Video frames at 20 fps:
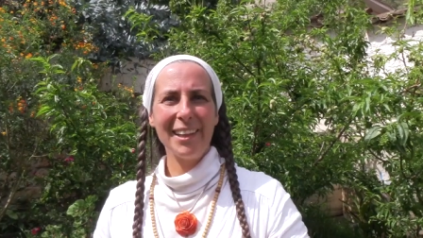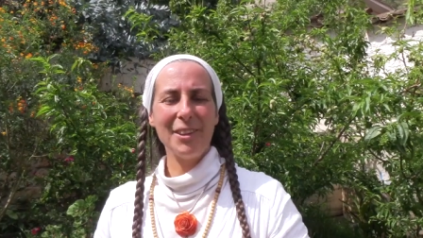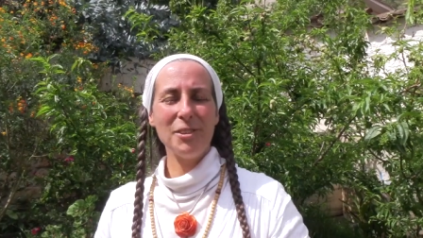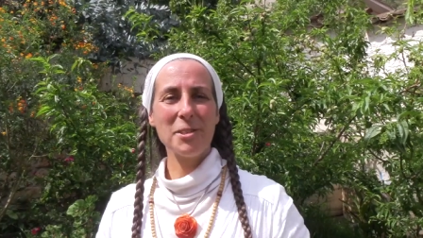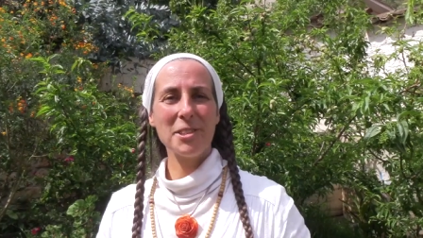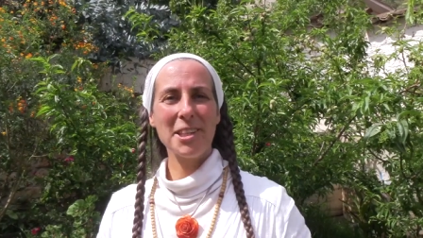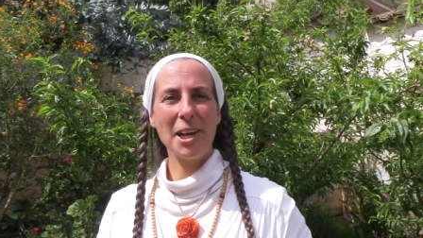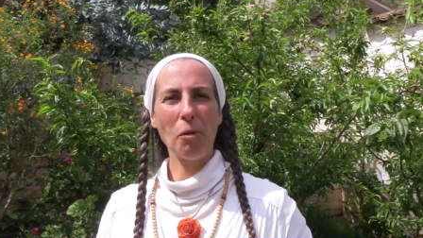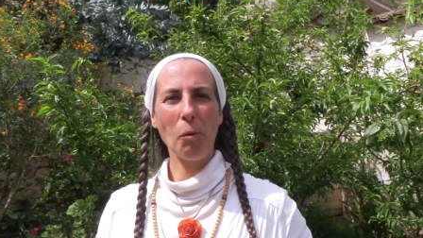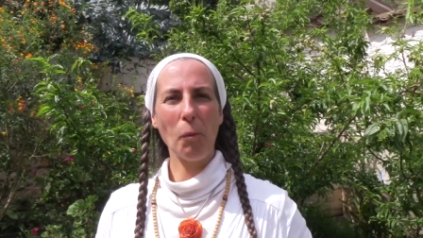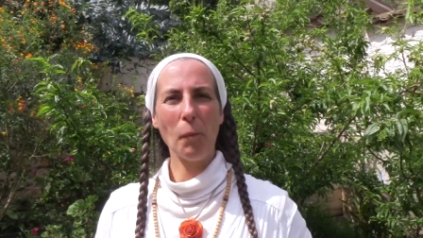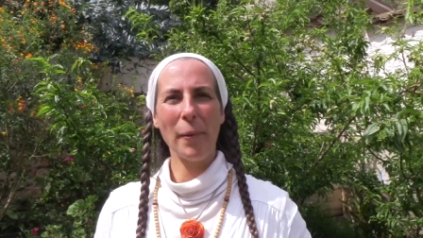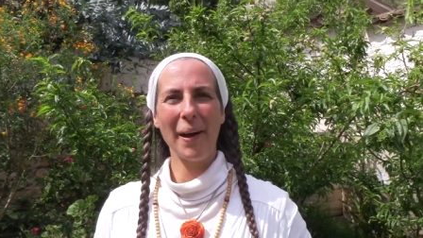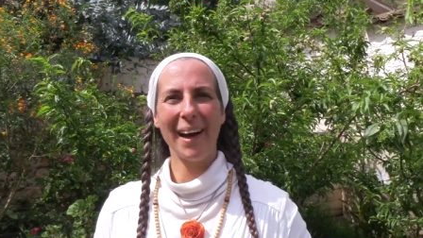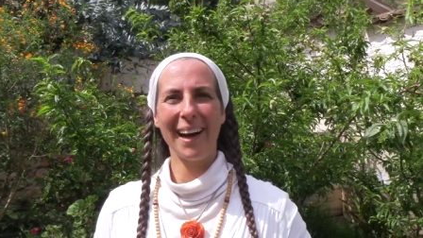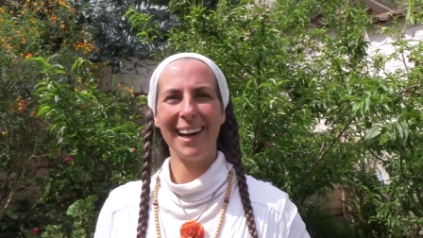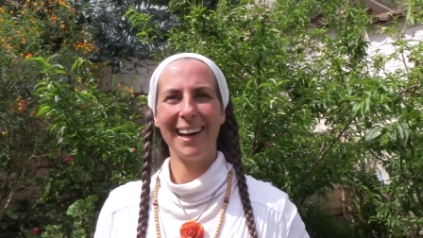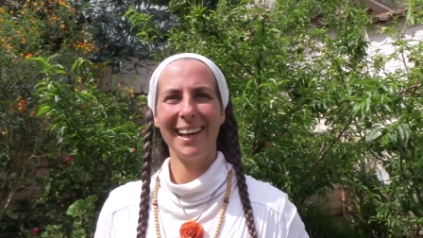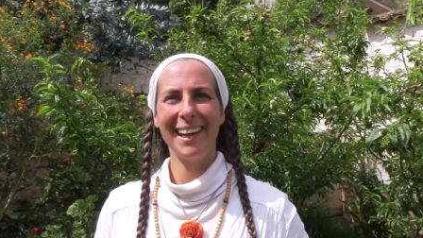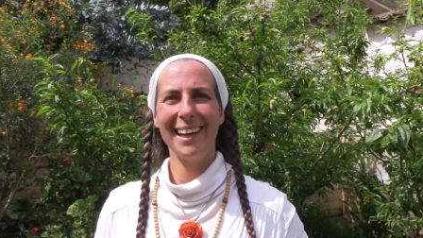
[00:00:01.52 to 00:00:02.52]
Nous allons
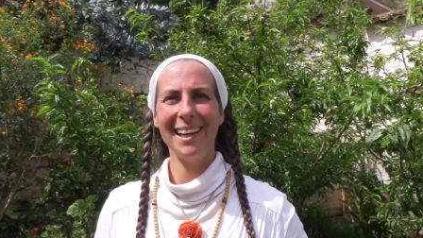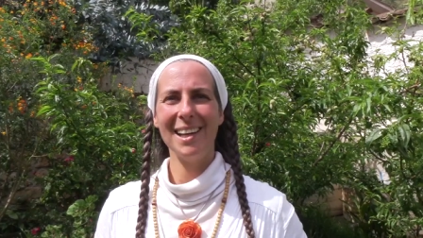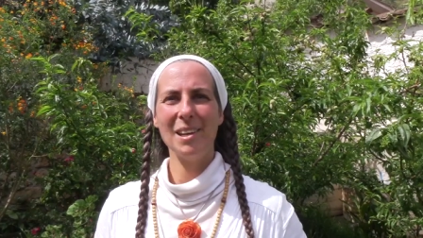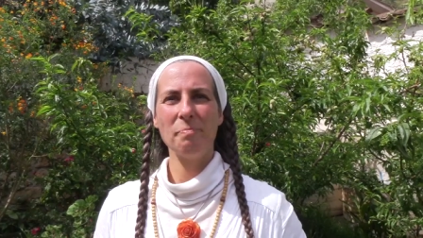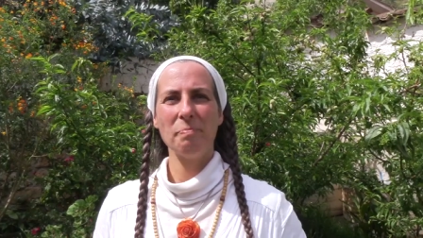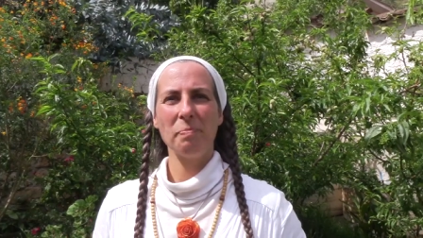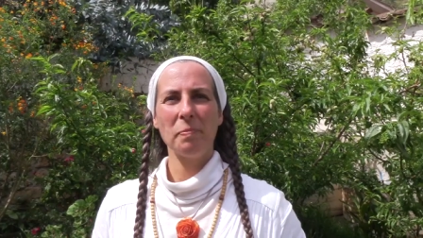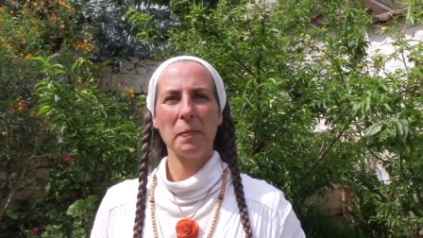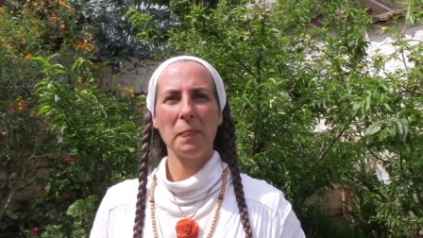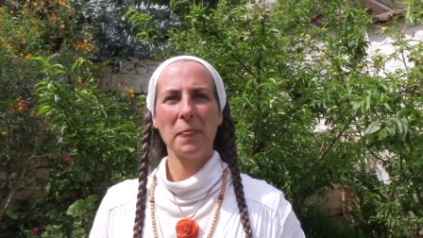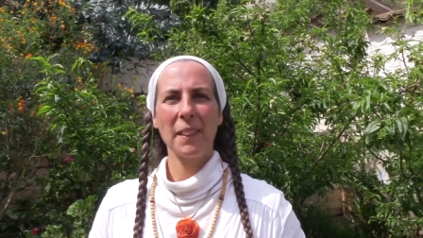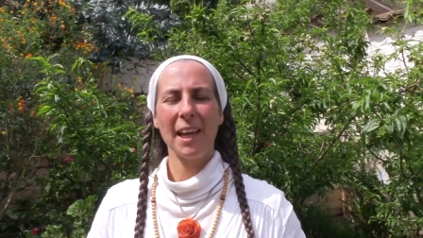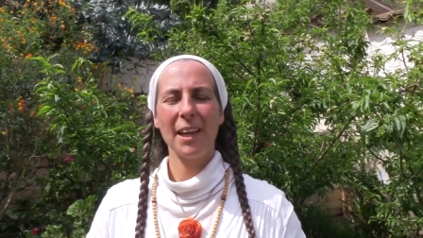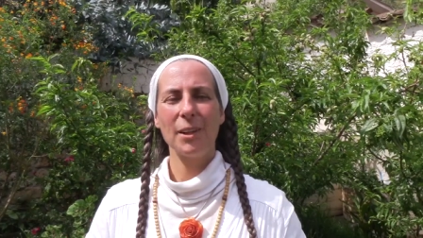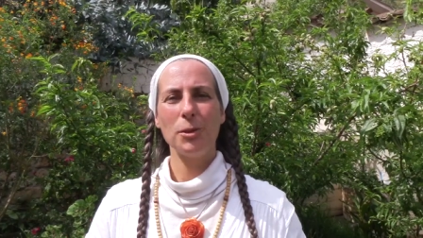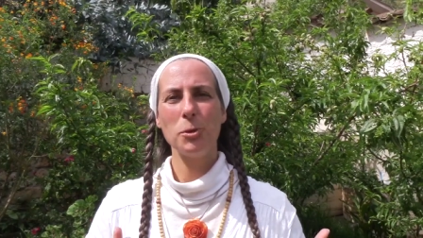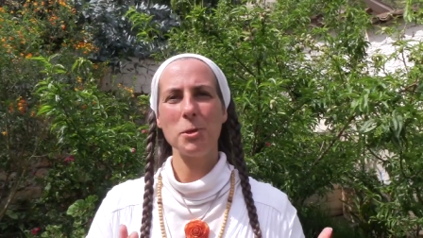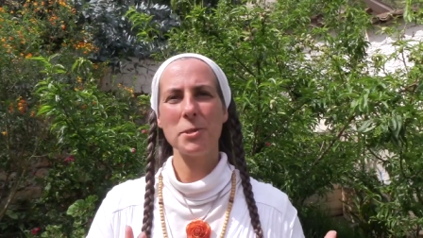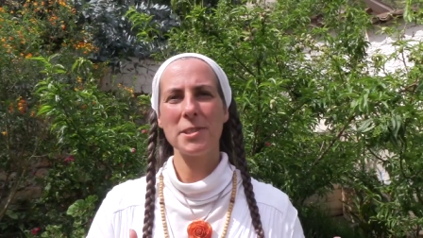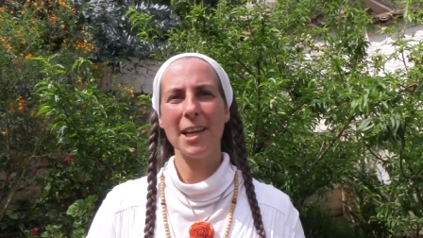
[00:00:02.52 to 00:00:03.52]
parler
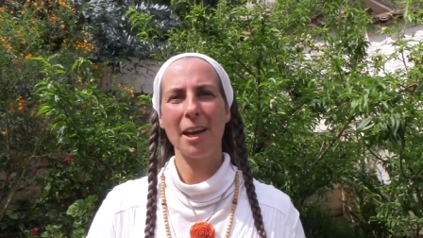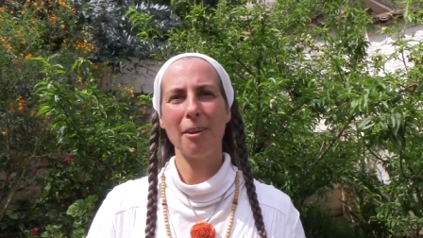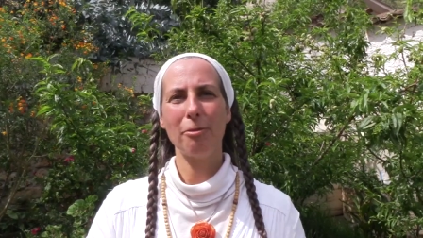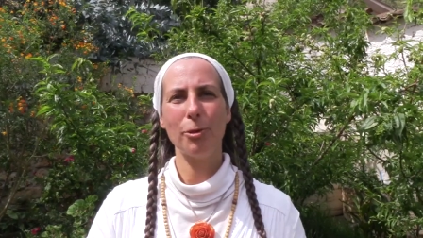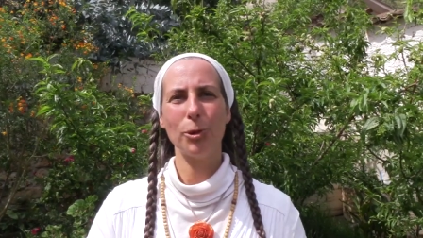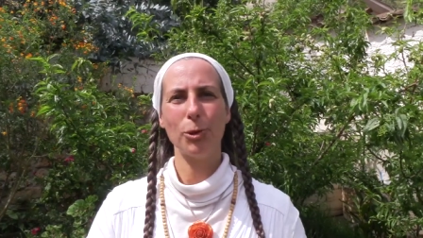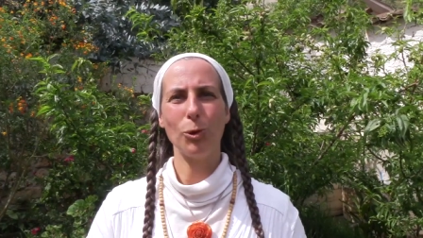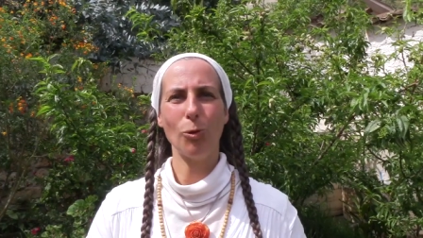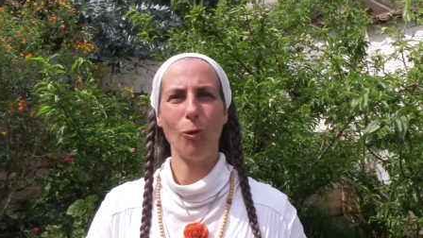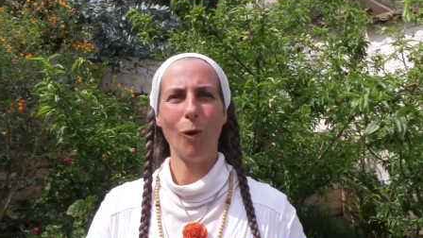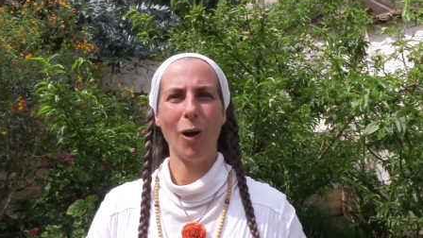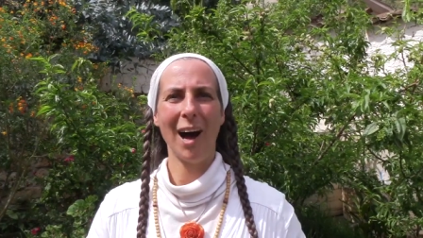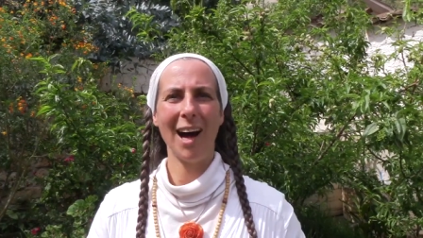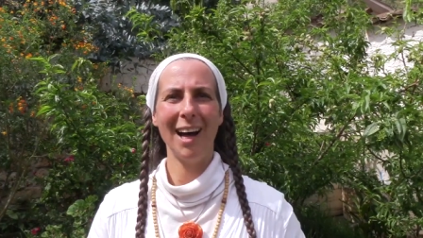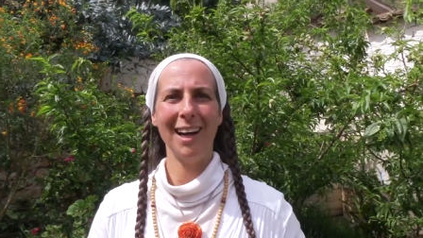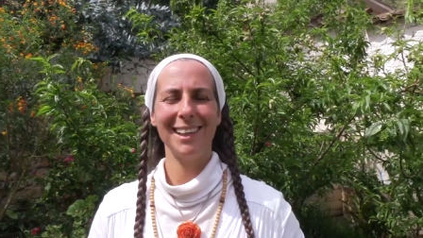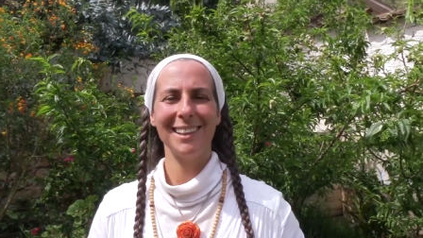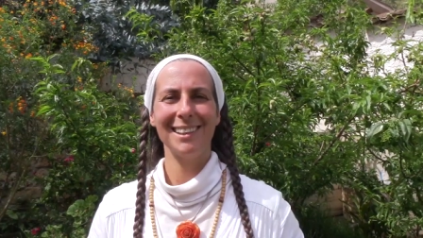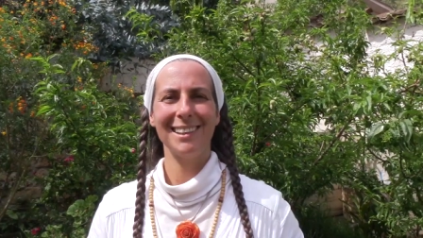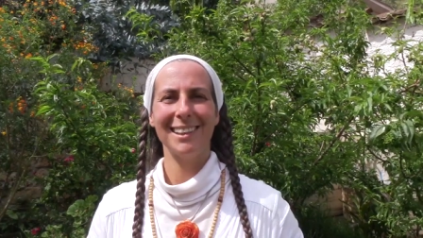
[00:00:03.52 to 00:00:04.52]
du cerveau
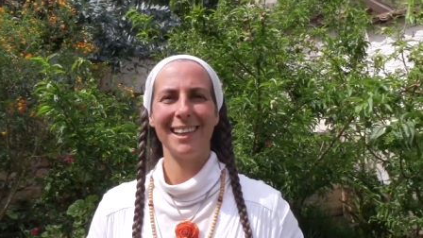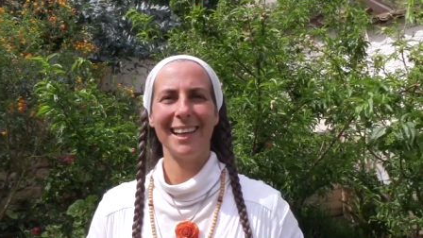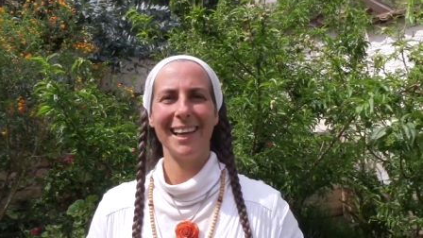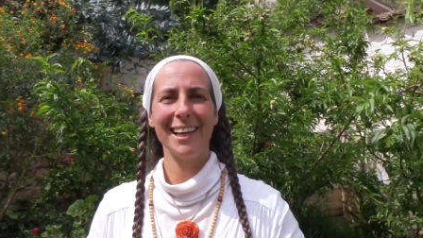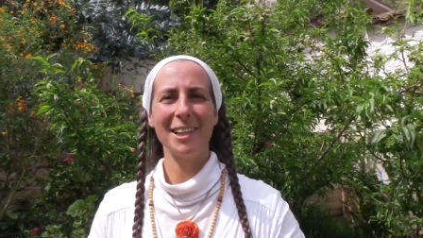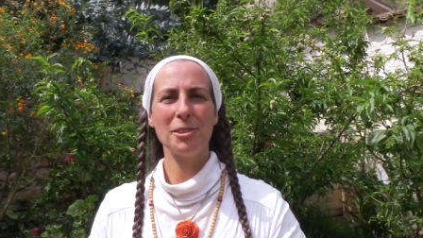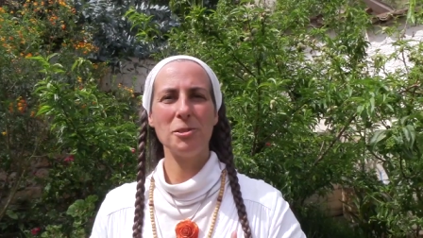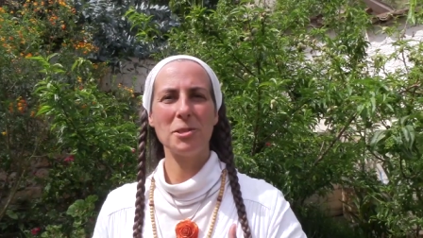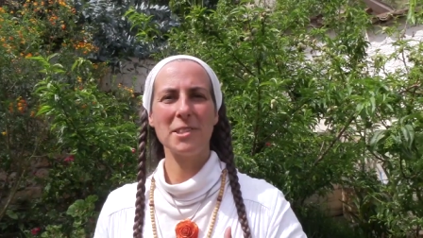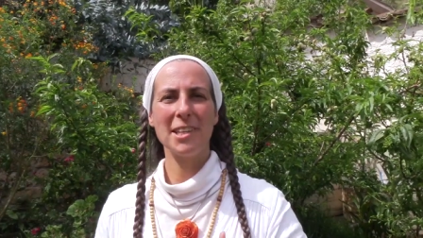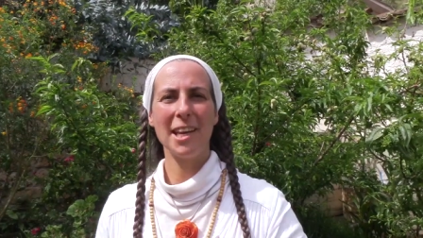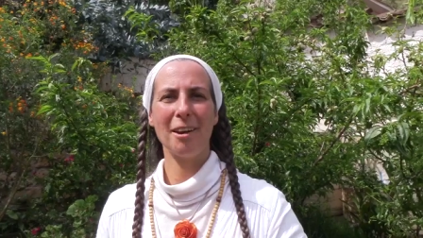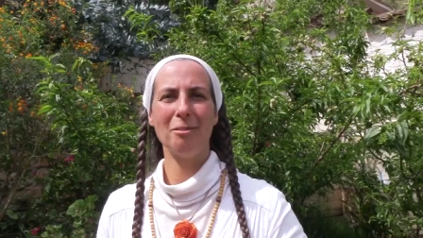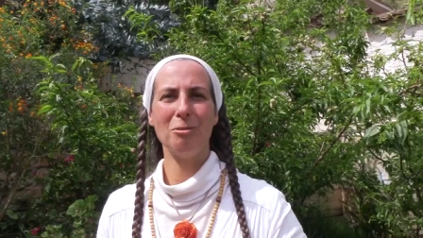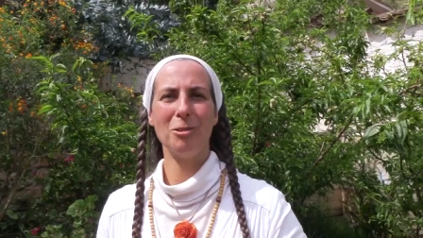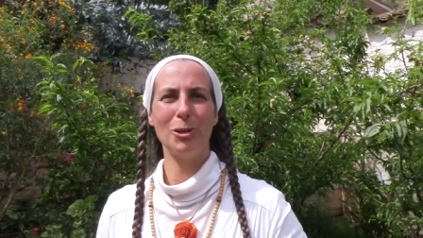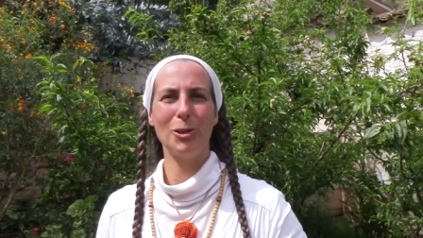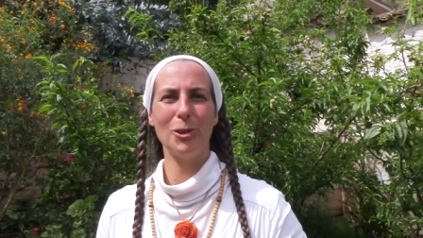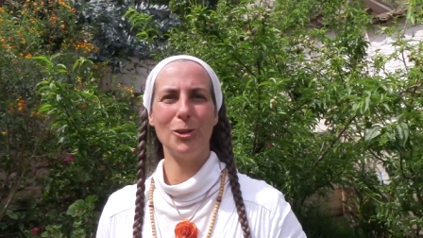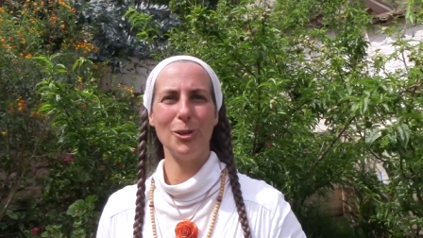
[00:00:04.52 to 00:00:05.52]
droit et du
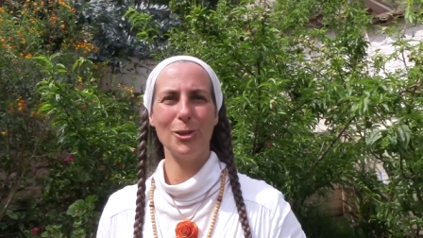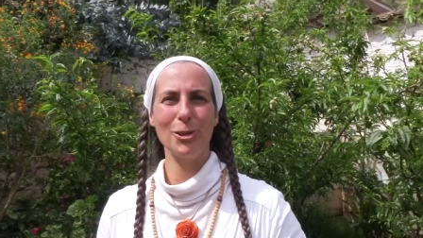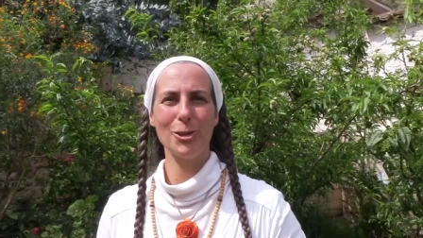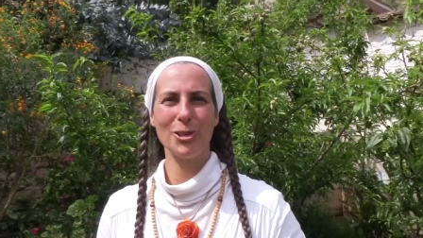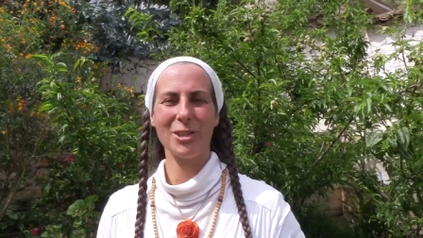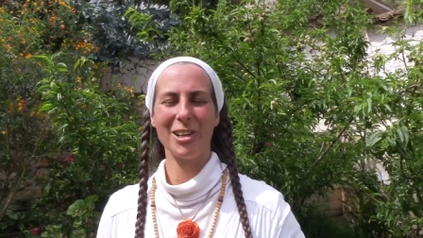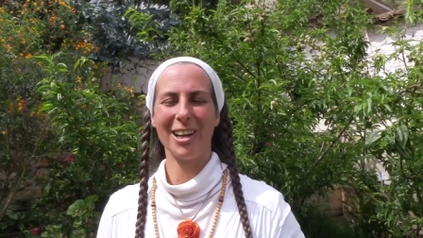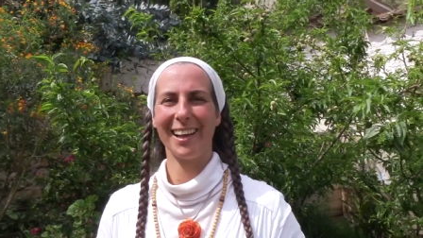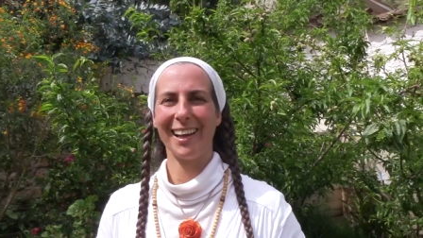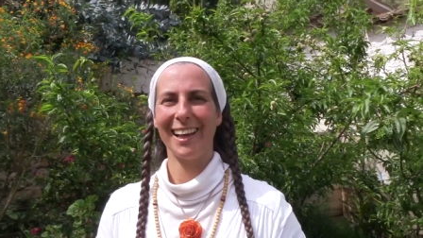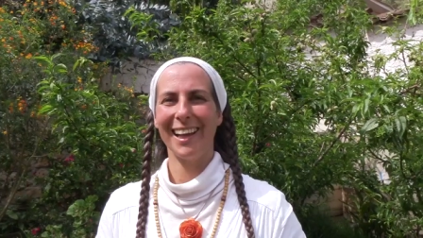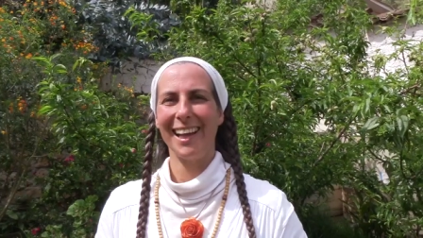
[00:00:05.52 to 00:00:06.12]
cerveau gauche.